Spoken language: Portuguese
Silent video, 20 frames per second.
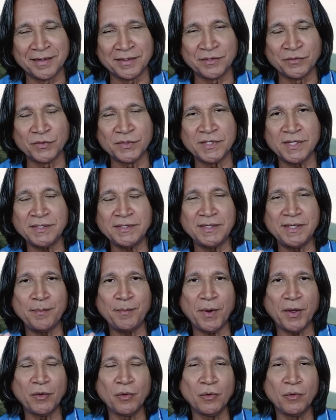Se você se
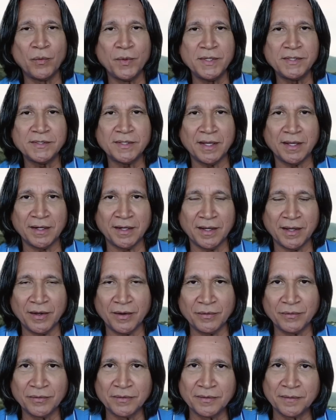deparou com esse
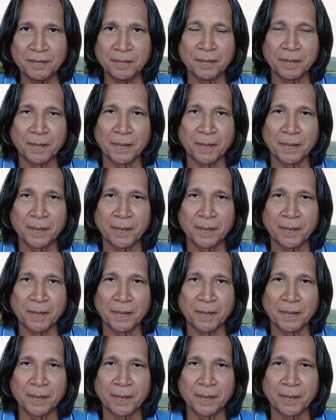canal,